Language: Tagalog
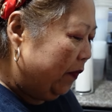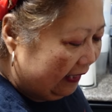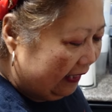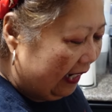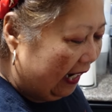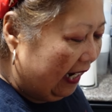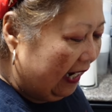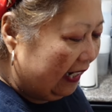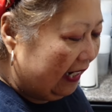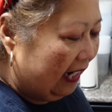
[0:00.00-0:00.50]

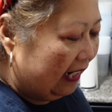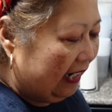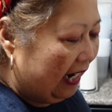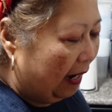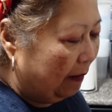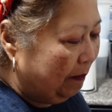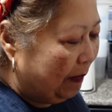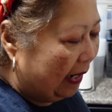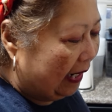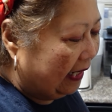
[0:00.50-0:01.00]
Talagang
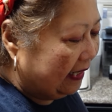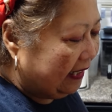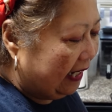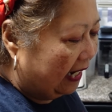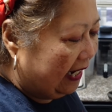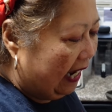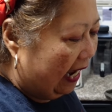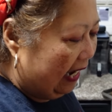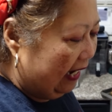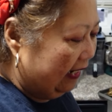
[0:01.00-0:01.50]

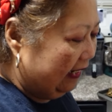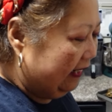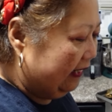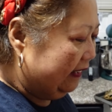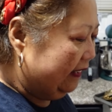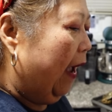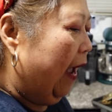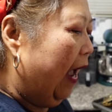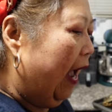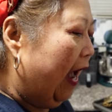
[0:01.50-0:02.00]
napakasaya.
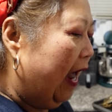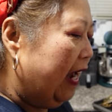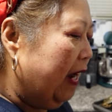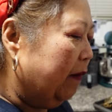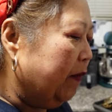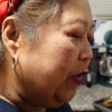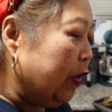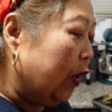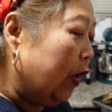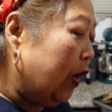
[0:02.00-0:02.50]

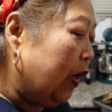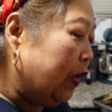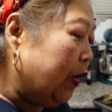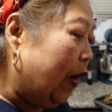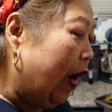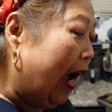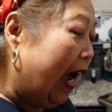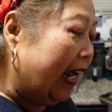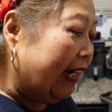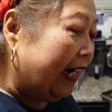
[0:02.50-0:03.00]
Alam nyo,
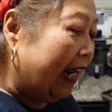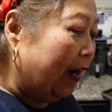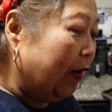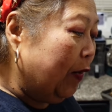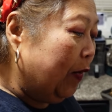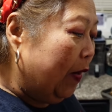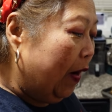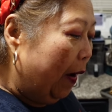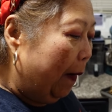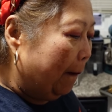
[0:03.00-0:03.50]
nung
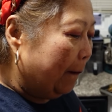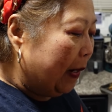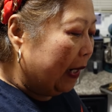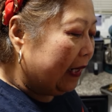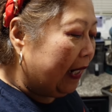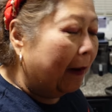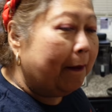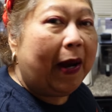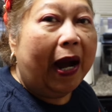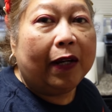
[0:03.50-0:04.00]
araw,
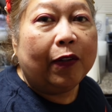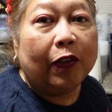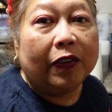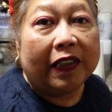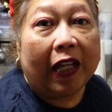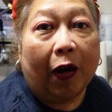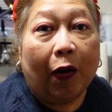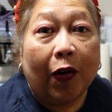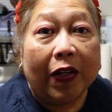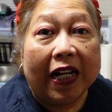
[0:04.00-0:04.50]

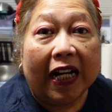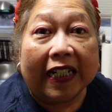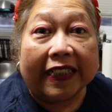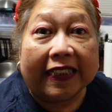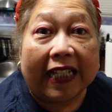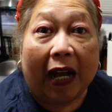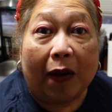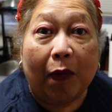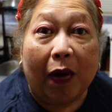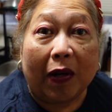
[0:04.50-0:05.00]
pagkabagong taon ng
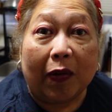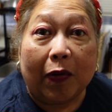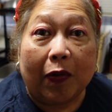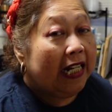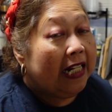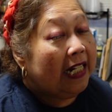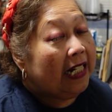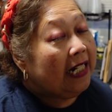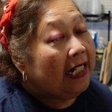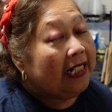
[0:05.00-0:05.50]
asawa ko,
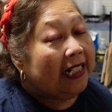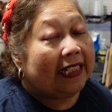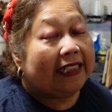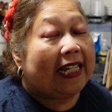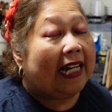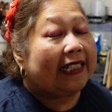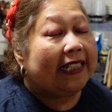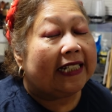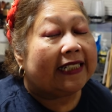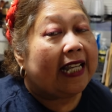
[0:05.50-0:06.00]

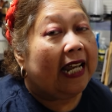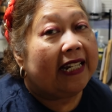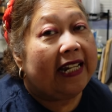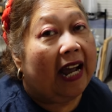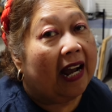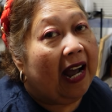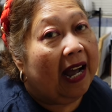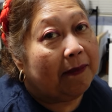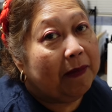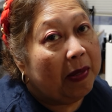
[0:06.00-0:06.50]
nagdadasal
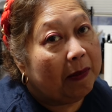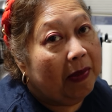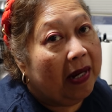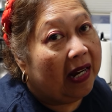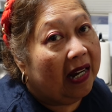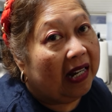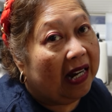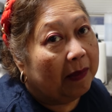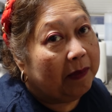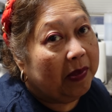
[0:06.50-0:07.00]
na ang aming
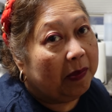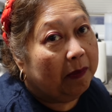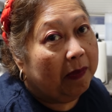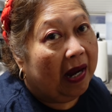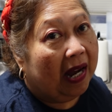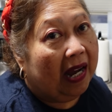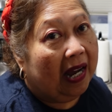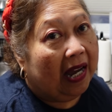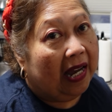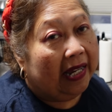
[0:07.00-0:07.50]
mga
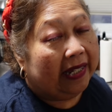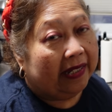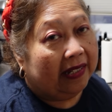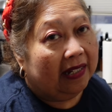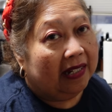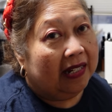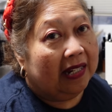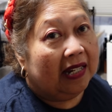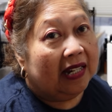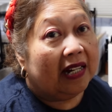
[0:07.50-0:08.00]
kapitbahay.
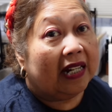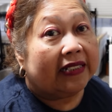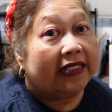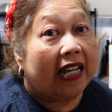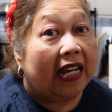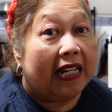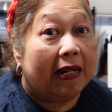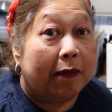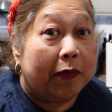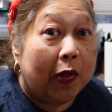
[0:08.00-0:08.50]

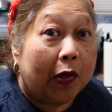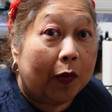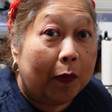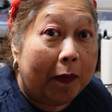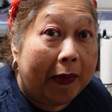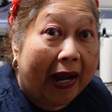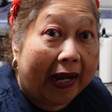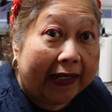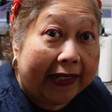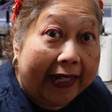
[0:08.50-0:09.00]
Kasi alam niyo kung
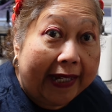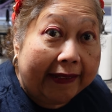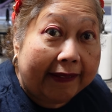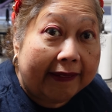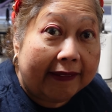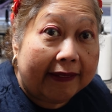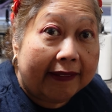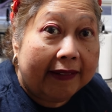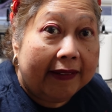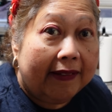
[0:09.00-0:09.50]
bakit?
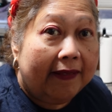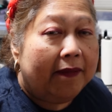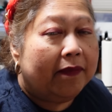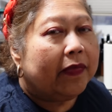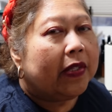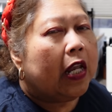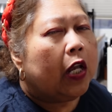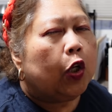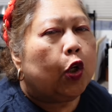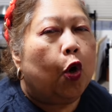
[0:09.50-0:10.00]

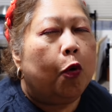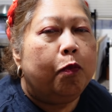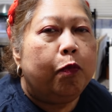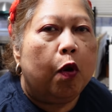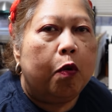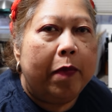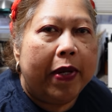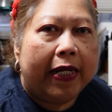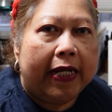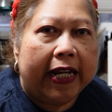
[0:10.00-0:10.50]
Kung
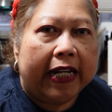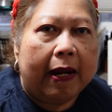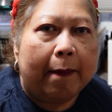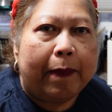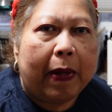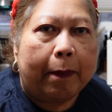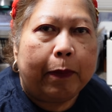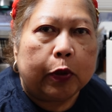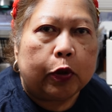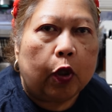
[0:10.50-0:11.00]
bumili ng
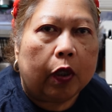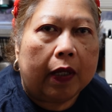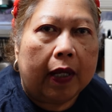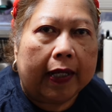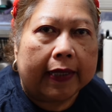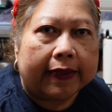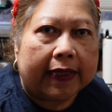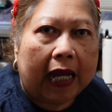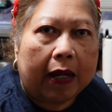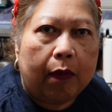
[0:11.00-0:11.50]
paputok
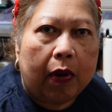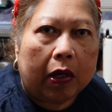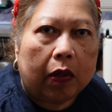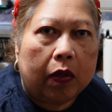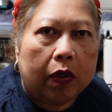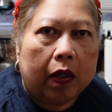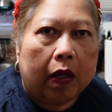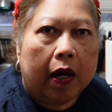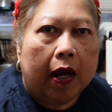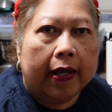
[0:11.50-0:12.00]
ang asawa
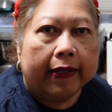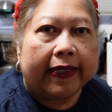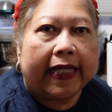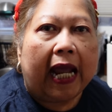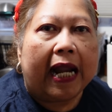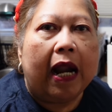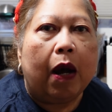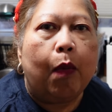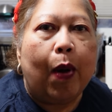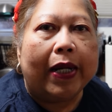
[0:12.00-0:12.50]
ko,
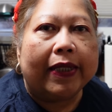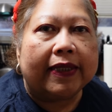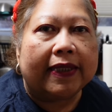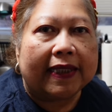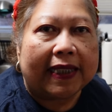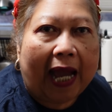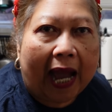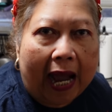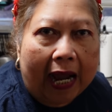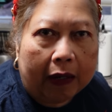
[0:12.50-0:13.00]
dalawang
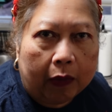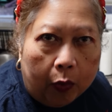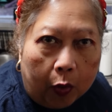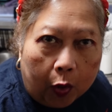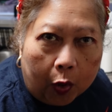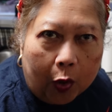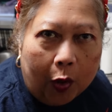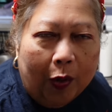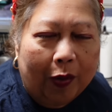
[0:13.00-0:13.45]
sako.